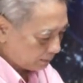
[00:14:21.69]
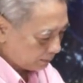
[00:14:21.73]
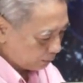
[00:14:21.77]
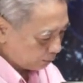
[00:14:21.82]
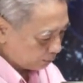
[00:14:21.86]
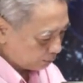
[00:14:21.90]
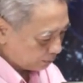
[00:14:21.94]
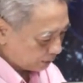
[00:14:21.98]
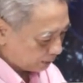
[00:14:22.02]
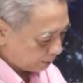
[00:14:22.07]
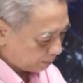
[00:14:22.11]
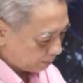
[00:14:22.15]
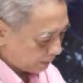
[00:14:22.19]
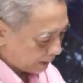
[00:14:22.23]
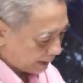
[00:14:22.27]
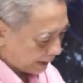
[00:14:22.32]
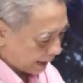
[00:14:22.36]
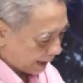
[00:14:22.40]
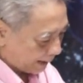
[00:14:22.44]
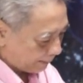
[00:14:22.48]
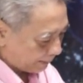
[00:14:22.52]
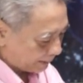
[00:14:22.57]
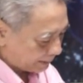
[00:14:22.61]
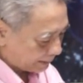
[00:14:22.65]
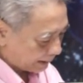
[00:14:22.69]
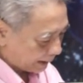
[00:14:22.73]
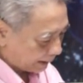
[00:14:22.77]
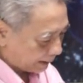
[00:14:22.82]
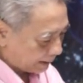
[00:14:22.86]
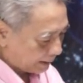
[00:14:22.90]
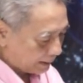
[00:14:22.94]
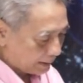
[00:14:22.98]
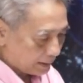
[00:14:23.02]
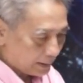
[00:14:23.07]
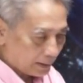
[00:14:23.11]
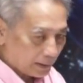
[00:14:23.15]
ลูกศิษย์มากราบกันใหญ่
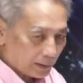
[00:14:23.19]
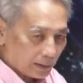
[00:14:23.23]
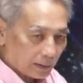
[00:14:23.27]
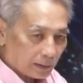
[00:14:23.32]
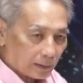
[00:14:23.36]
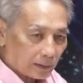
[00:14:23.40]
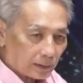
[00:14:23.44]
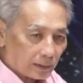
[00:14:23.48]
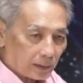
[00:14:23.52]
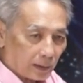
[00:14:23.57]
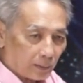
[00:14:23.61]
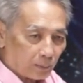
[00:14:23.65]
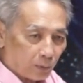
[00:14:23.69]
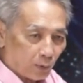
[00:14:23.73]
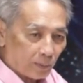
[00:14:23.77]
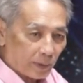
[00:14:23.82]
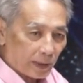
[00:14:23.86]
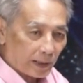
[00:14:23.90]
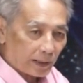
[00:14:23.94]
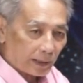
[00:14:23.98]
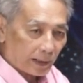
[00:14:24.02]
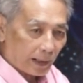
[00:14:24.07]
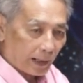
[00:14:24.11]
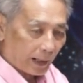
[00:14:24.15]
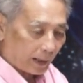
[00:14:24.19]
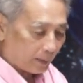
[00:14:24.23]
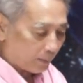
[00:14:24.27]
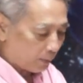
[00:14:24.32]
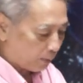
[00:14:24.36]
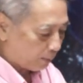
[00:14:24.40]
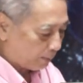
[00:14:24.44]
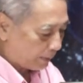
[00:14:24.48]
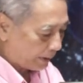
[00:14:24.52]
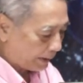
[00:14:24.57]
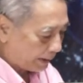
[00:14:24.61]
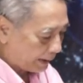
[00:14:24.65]
แต่ผมไม่ได้แทง ผ
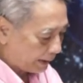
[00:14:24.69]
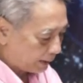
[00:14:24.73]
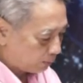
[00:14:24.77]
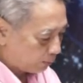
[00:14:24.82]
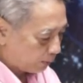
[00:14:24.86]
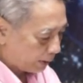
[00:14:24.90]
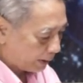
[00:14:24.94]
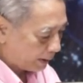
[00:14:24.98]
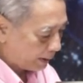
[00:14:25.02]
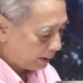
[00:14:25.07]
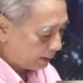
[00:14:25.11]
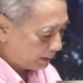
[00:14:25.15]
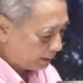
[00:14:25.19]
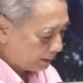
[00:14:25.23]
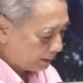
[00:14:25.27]
มไม่ได้เล่นหวย